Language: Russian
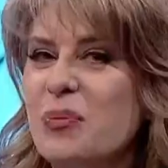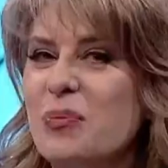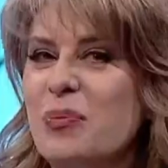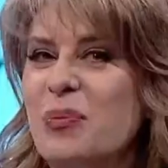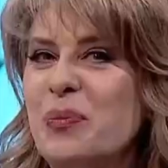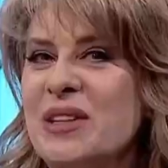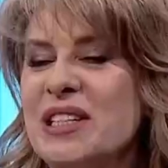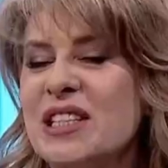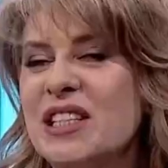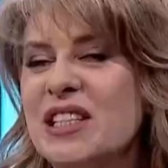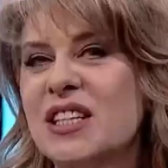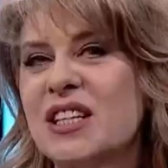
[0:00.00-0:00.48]

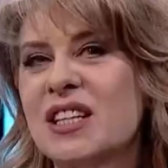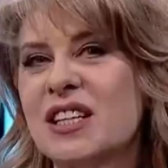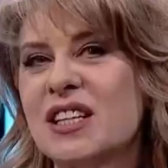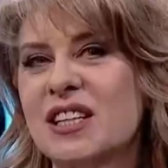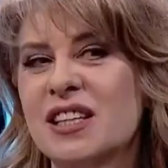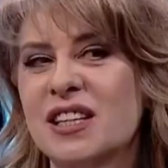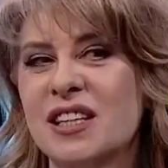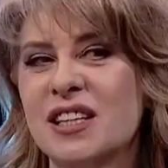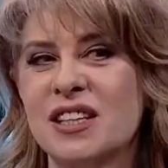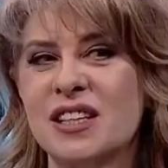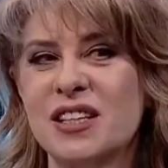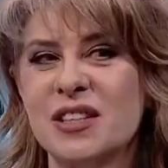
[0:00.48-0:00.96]

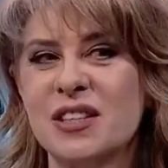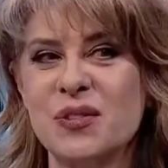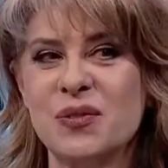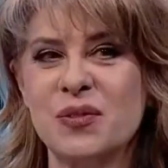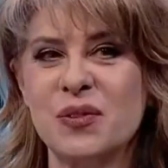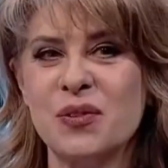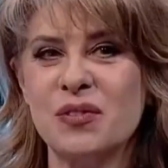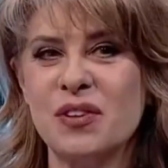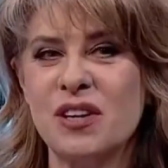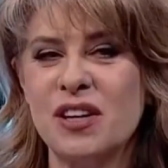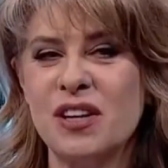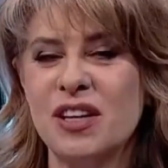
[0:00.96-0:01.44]
быстро
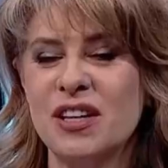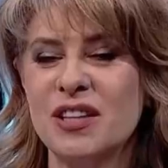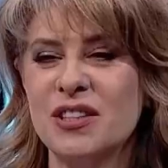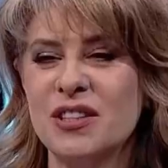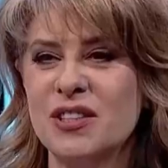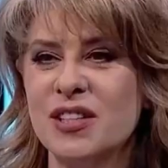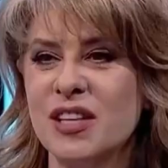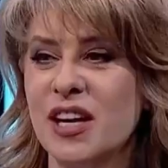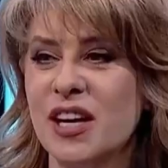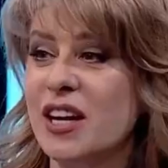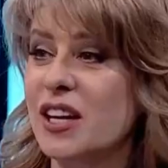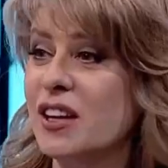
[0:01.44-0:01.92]

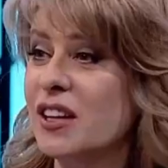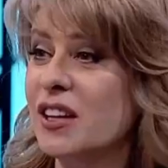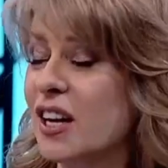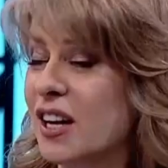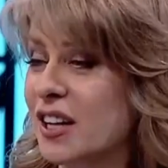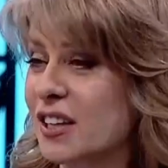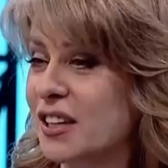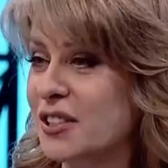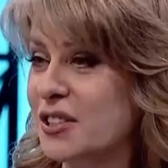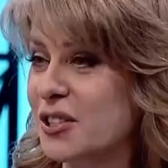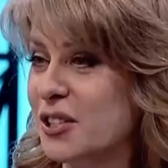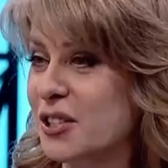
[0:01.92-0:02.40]
развивались
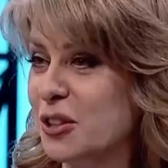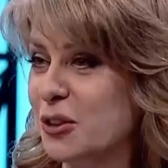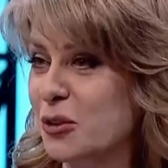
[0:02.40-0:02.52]
редакции?